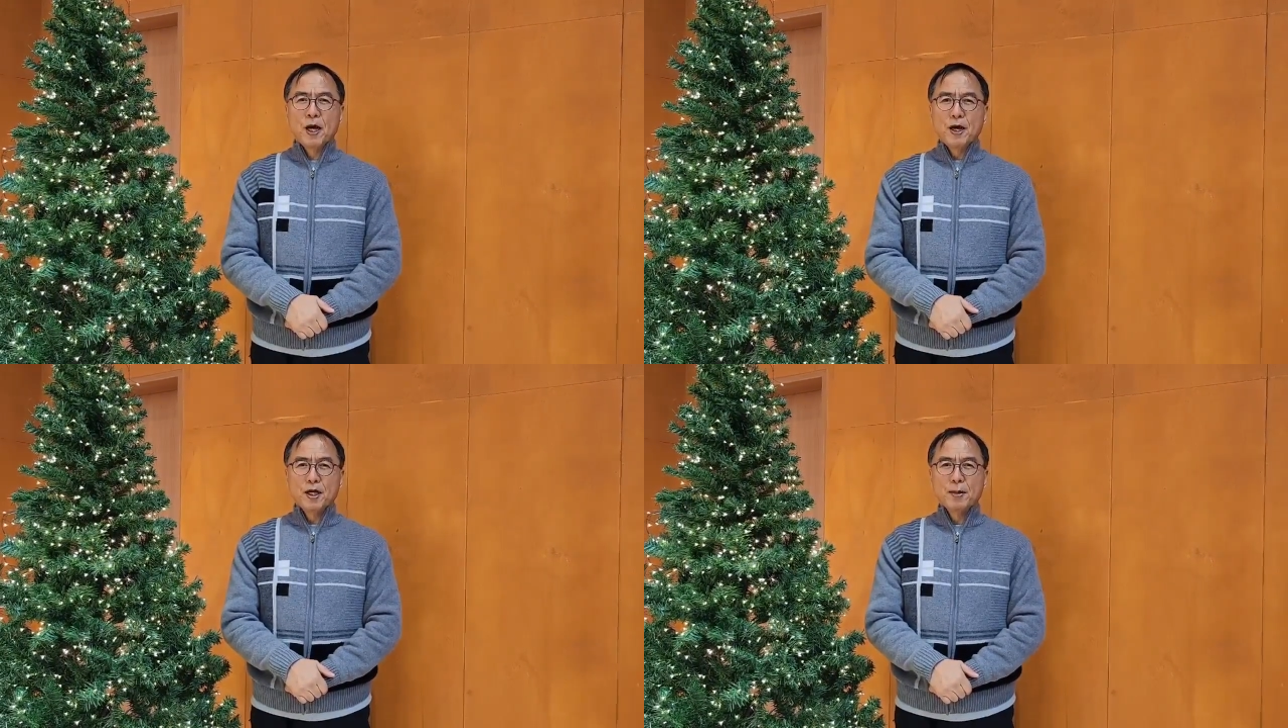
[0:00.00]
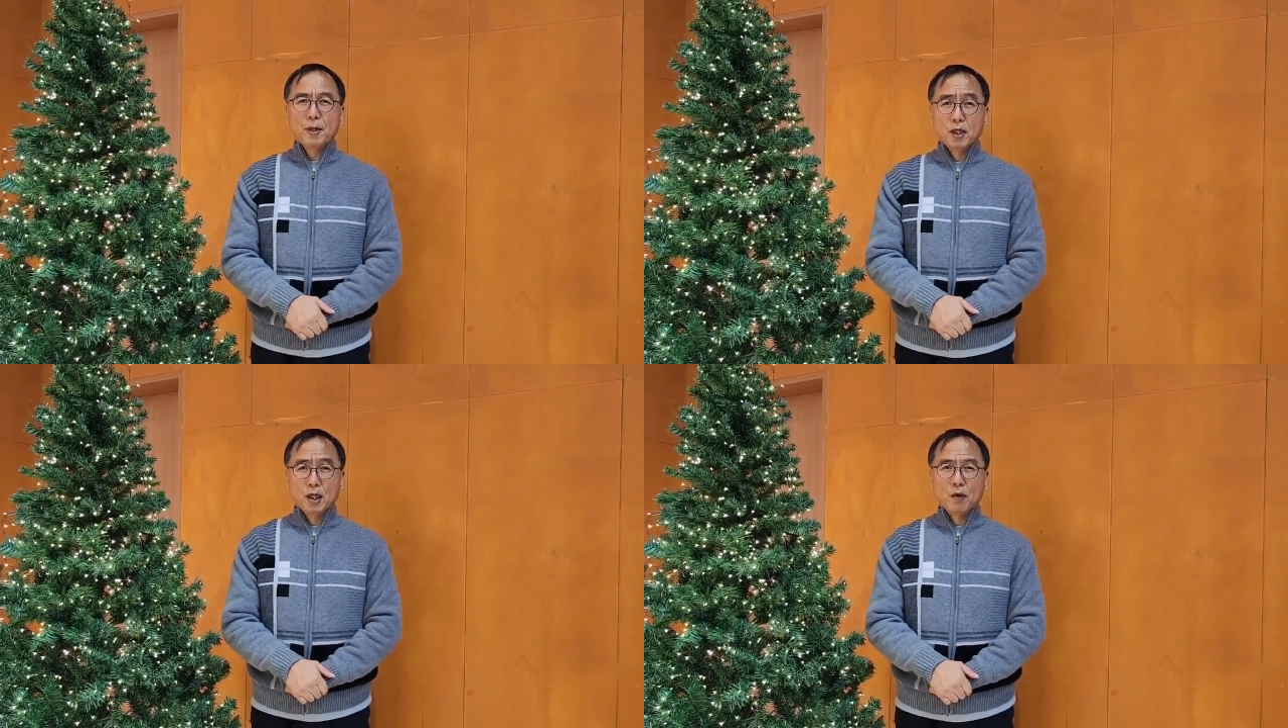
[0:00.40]

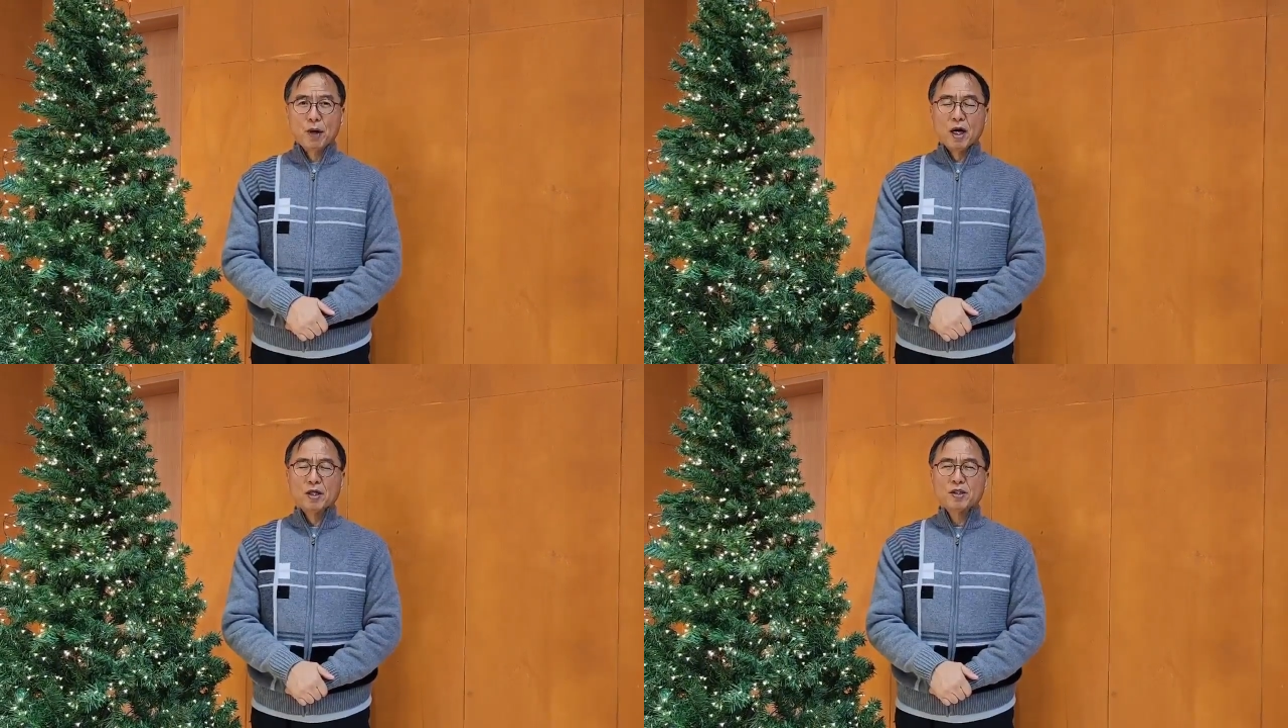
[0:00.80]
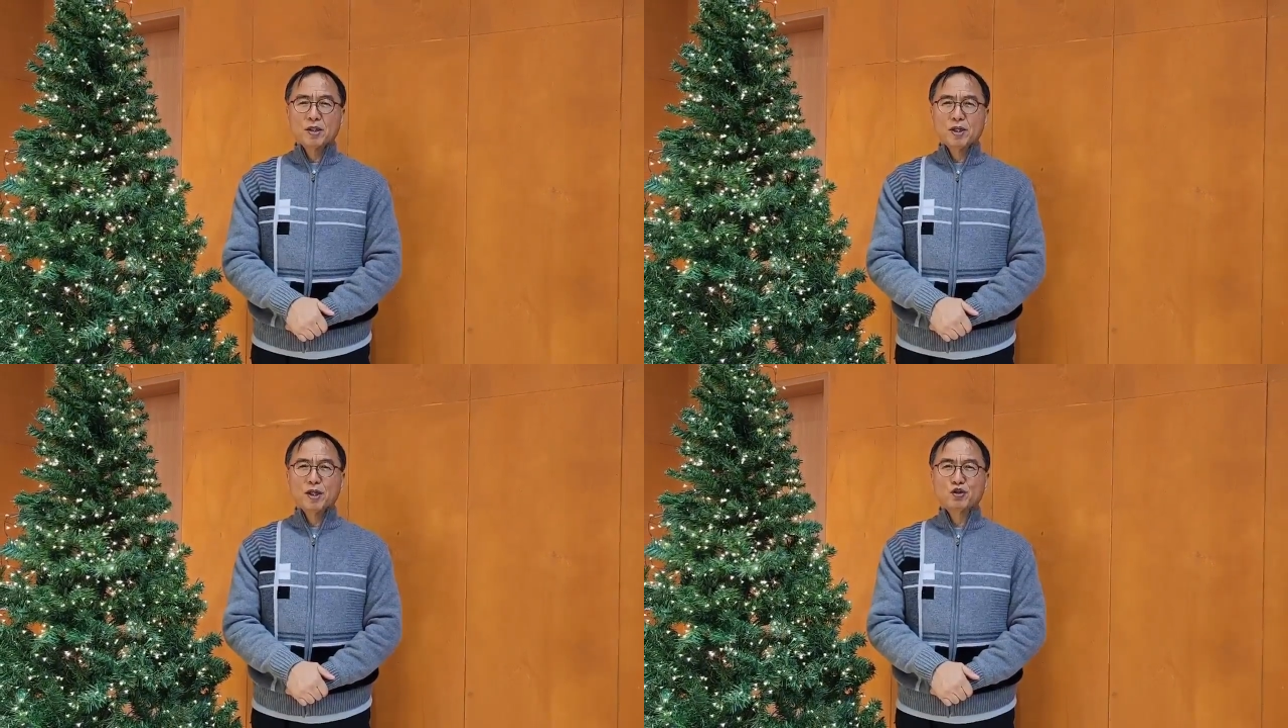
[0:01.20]
하나님의 은혜와
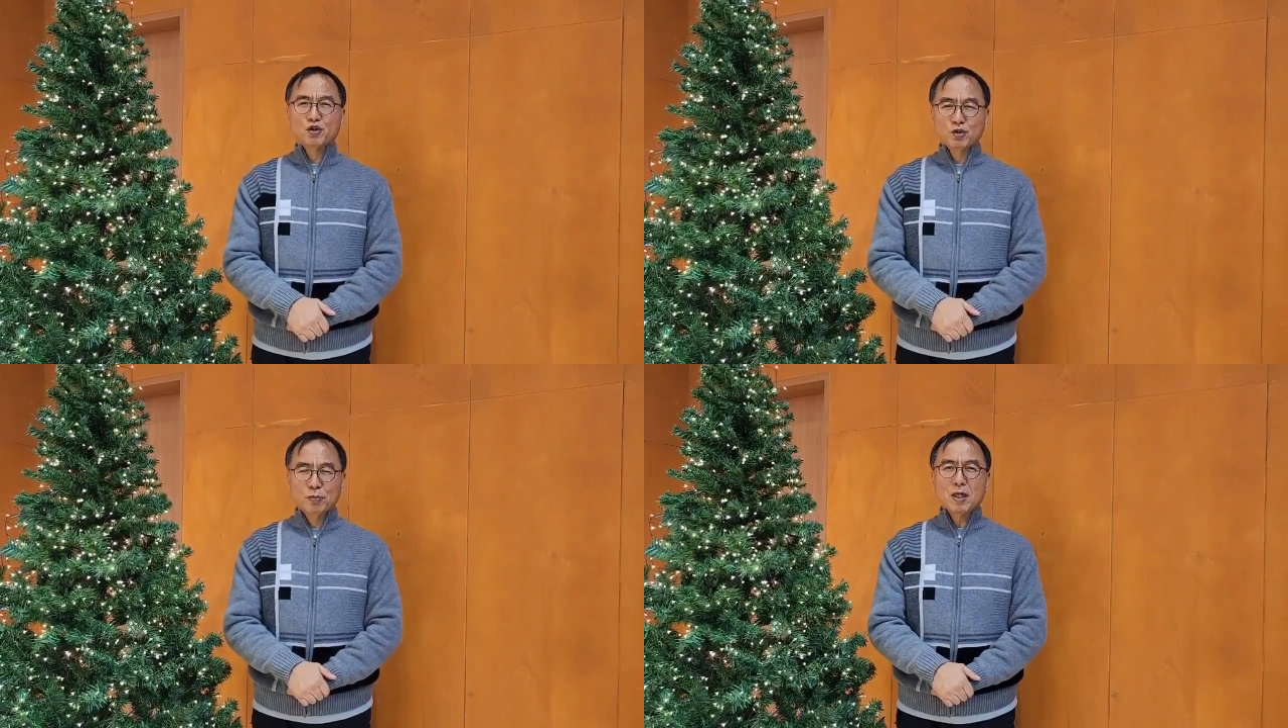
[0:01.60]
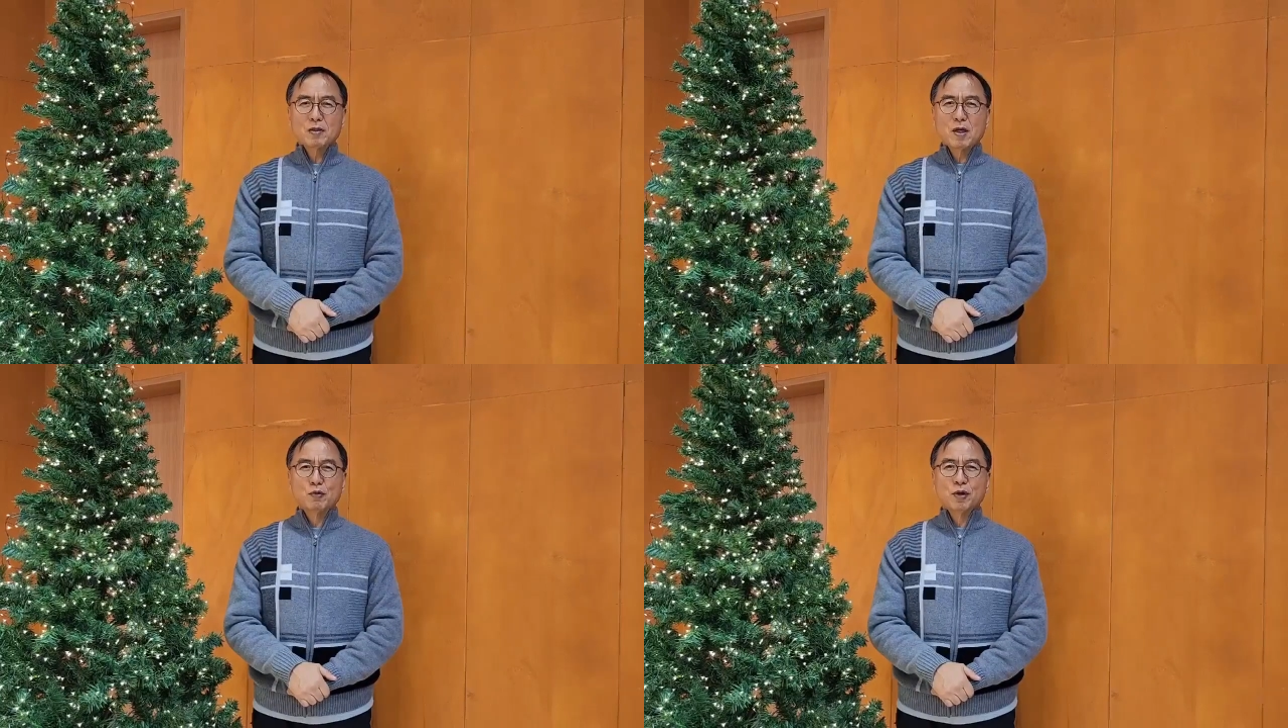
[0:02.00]
성의의
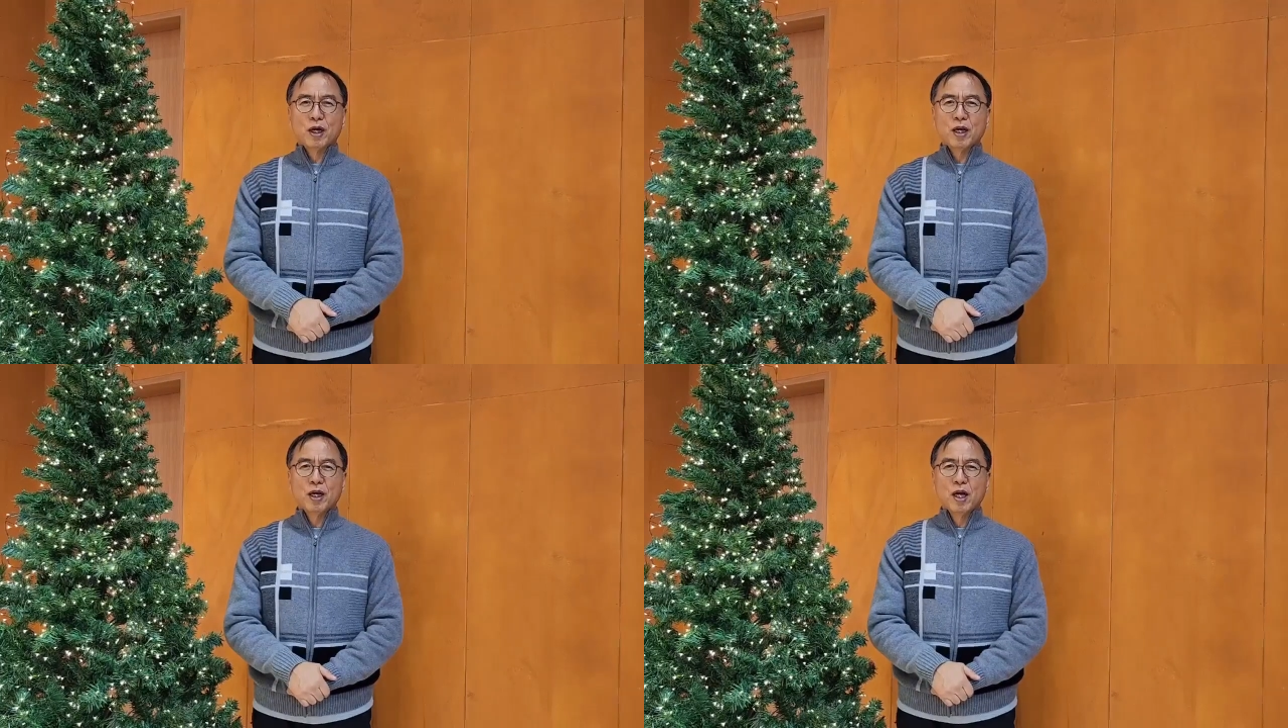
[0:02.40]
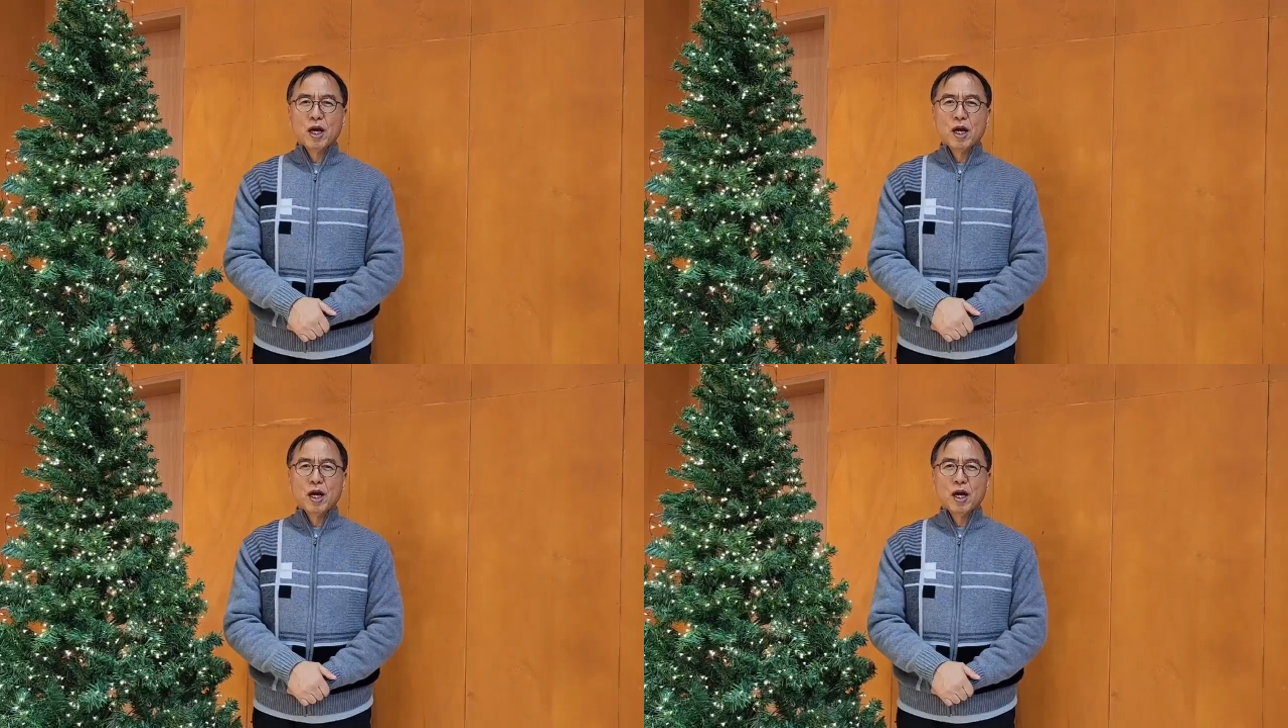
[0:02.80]
충만한 가운데